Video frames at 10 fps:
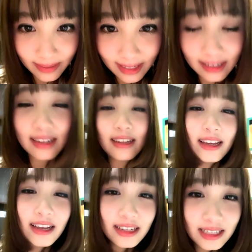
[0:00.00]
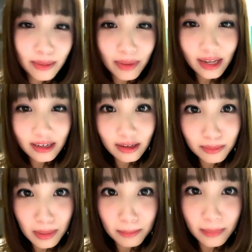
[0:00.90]
เป็นสามารถเลือก
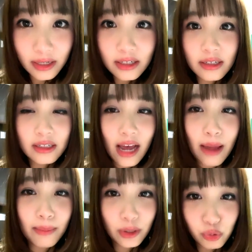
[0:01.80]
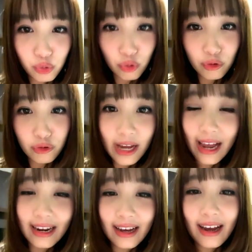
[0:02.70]
เมมเบอร์ถ่ายเป็นดูโอได้
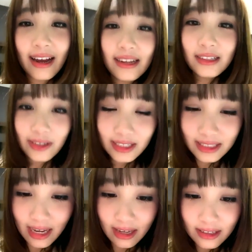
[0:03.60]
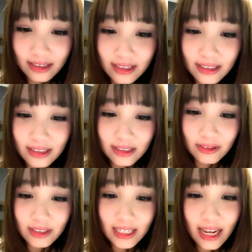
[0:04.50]
นะคะหรือว่าจะ
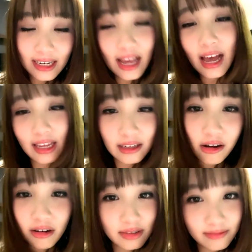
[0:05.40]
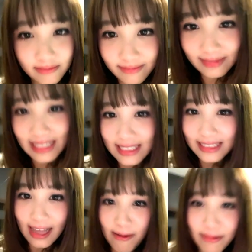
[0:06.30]
นู่นนี่นั่นได้ก็
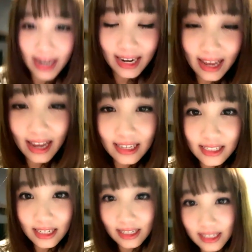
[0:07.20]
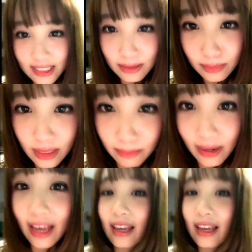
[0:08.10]
ตามนั้นนะคะเซตนี้ก็จะมีกำไร